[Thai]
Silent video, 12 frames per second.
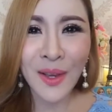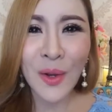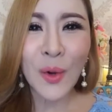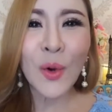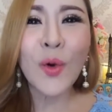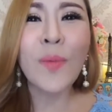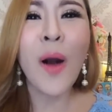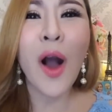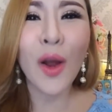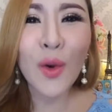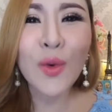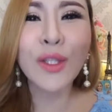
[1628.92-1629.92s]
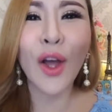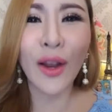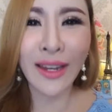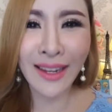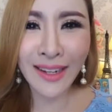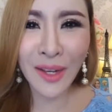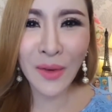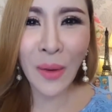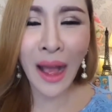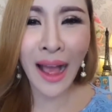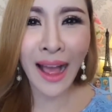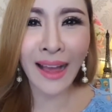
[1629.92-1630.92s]
ครูบอกลูกตอนนี้เลย
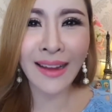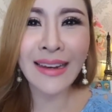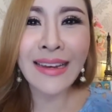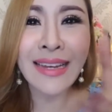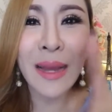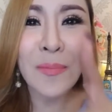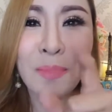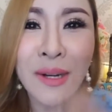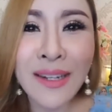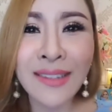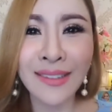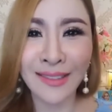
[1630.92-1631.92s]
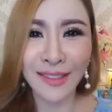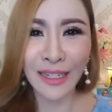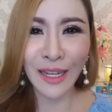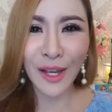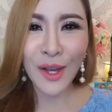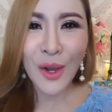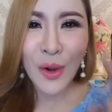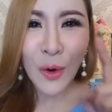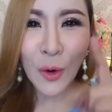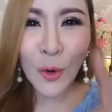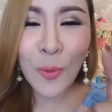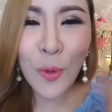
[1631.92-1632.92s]
ว่าน้ำพึ่ง
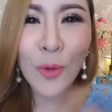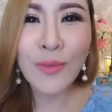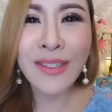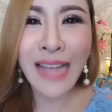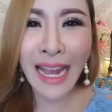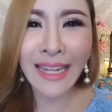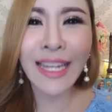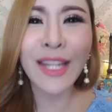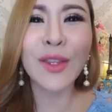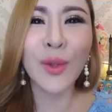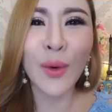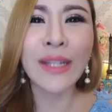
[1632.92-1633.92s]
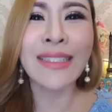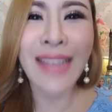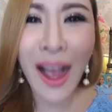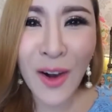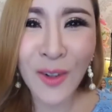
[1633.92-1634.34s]
ครูภูมิใจในตัวเจ้า